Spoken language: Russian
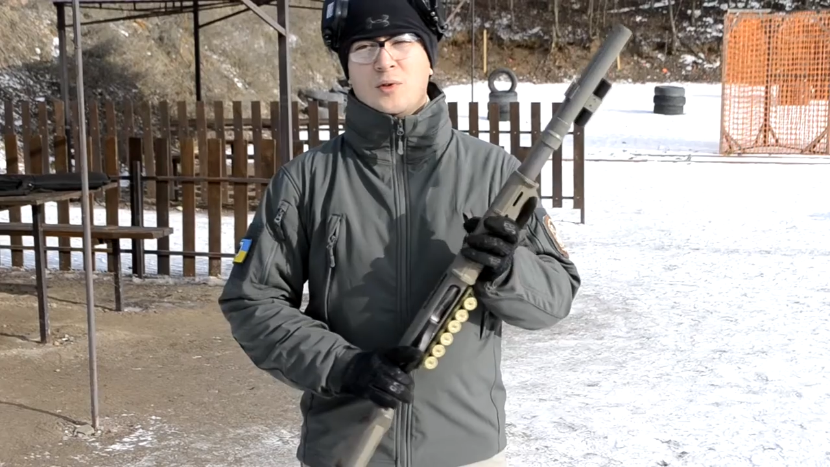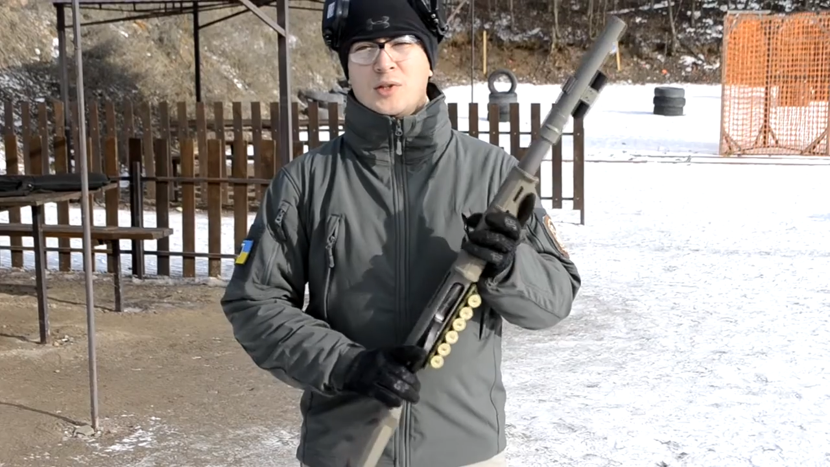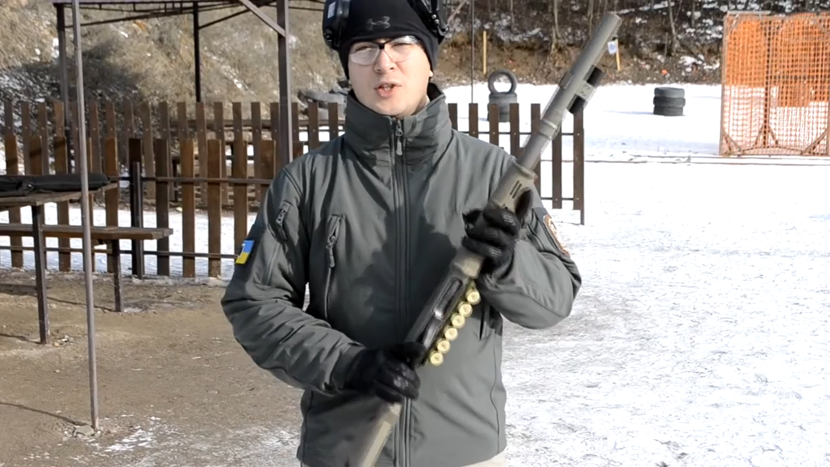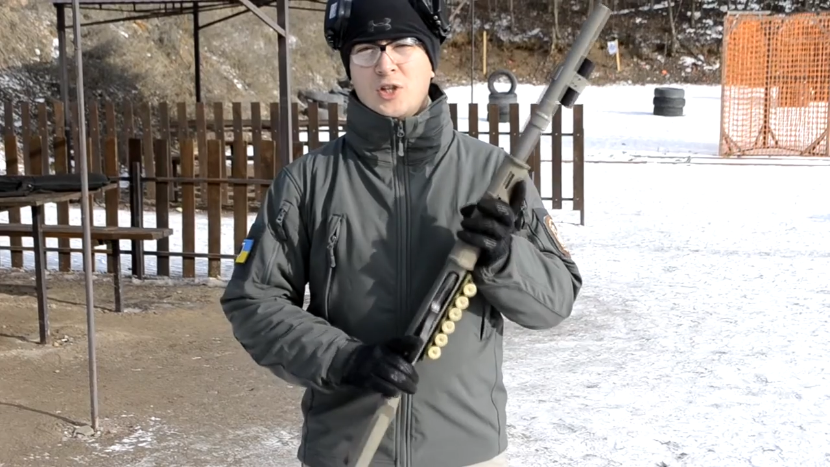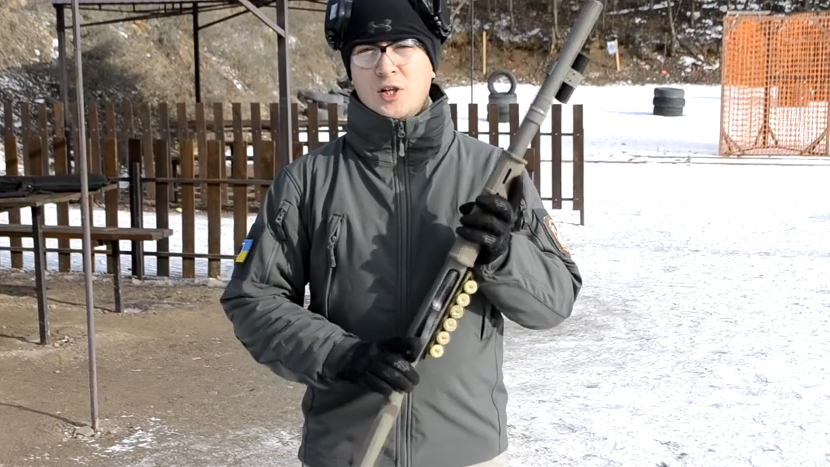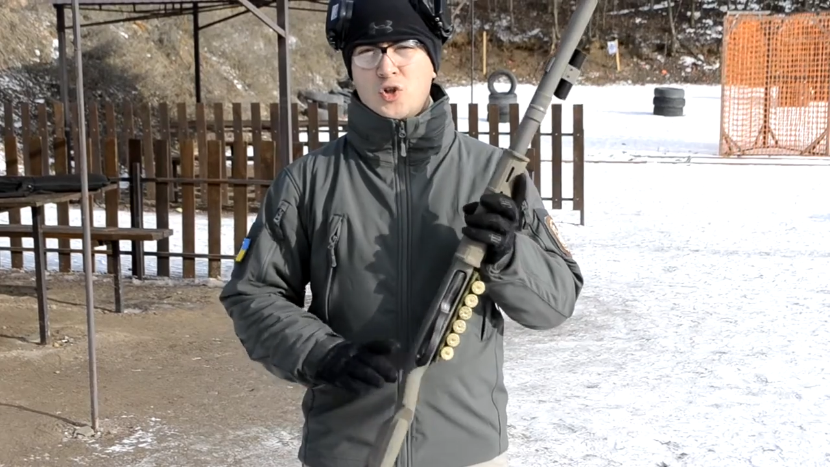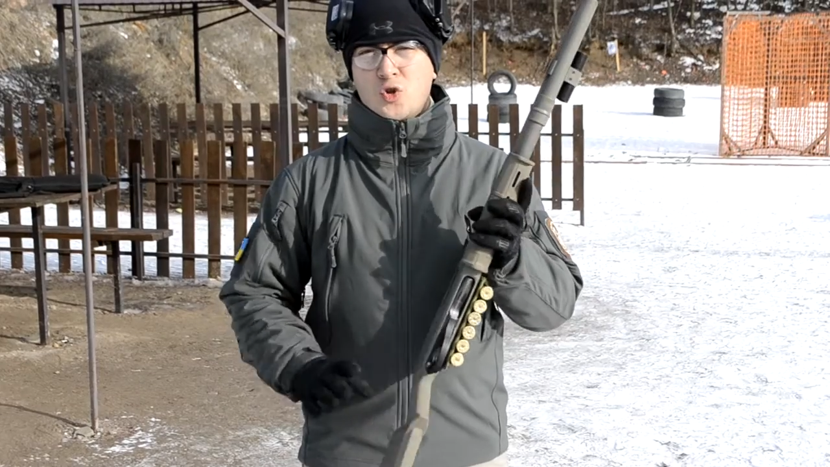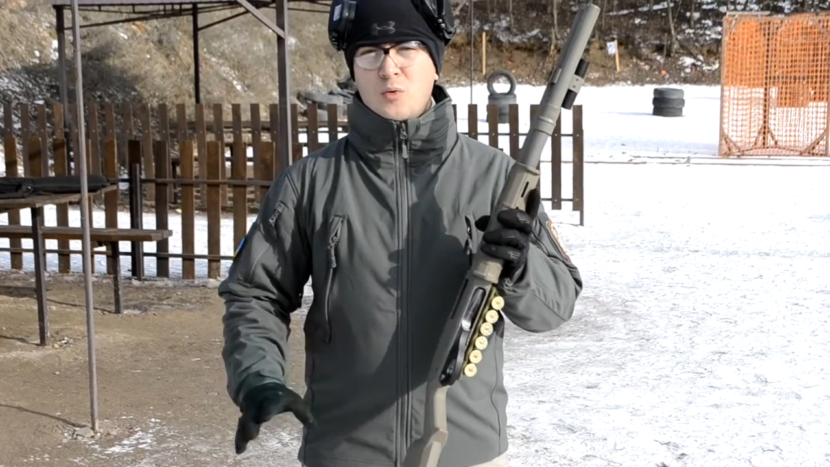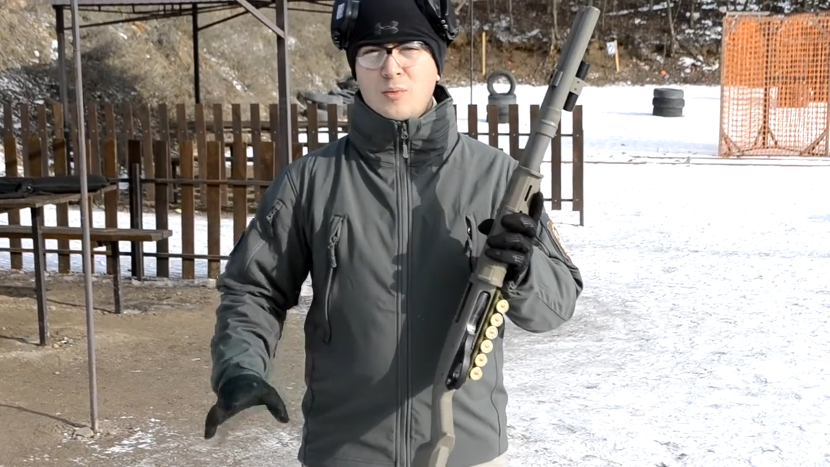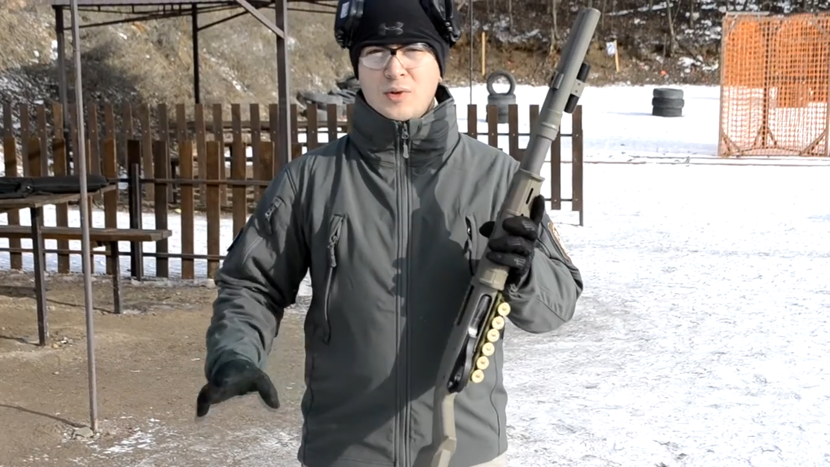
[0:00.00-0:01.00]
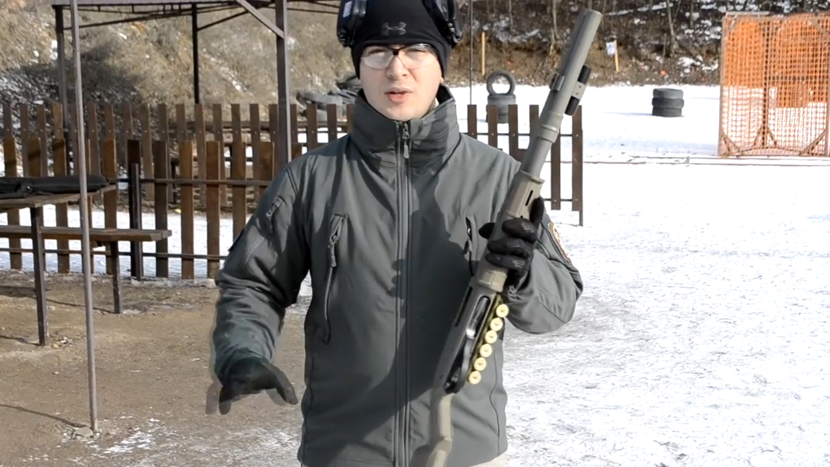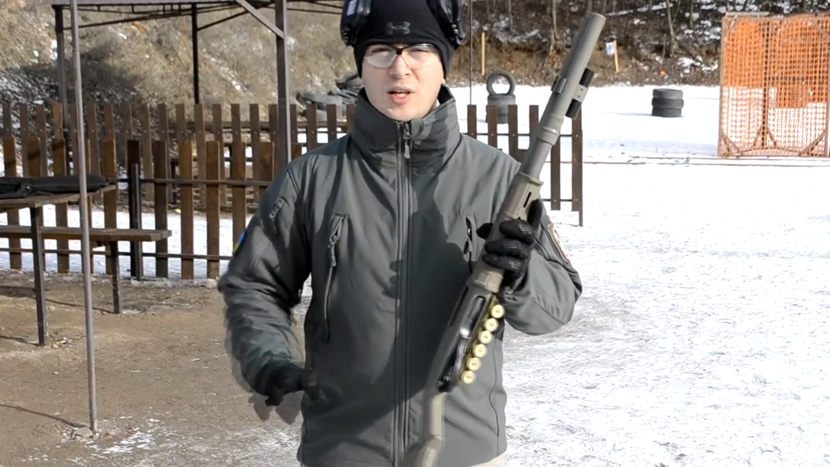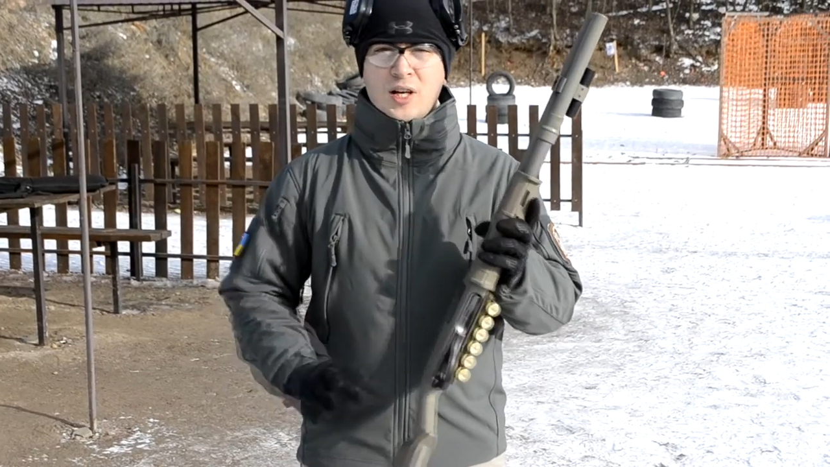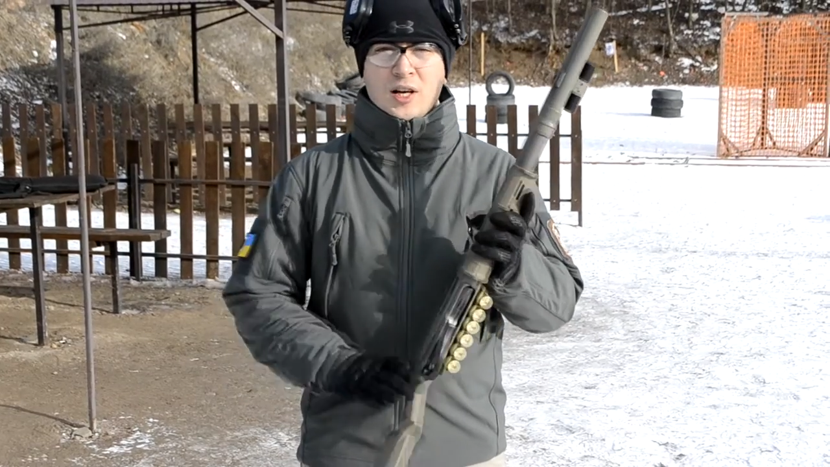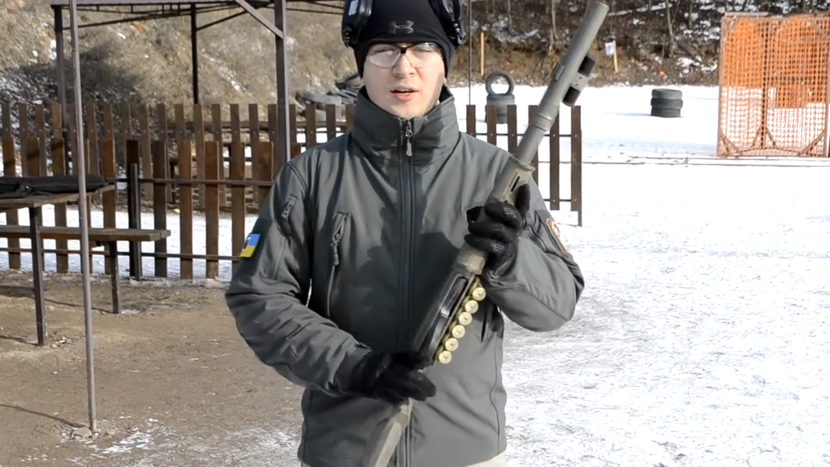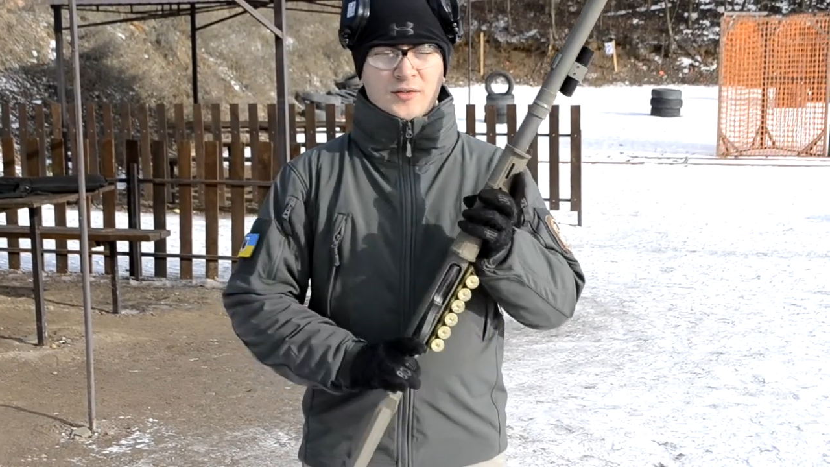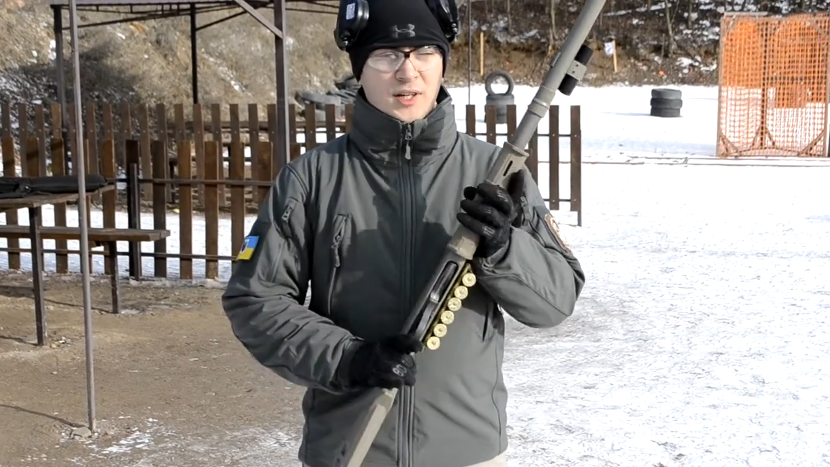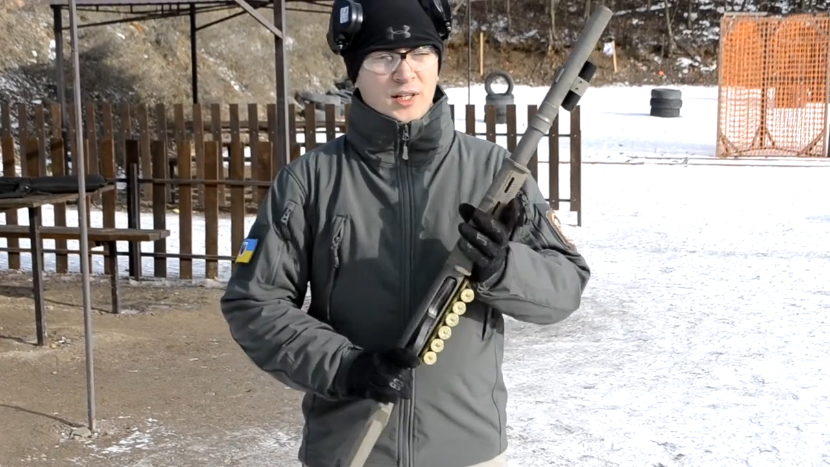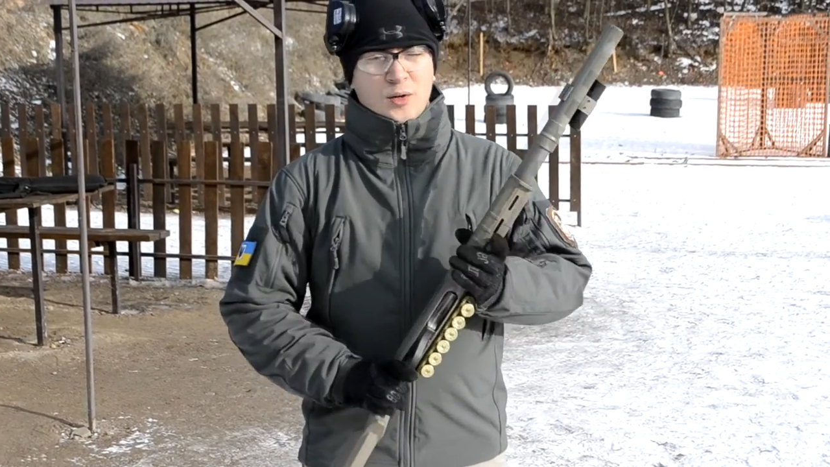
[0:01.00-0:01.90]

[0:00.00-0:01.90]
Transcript: услышали шум, взяли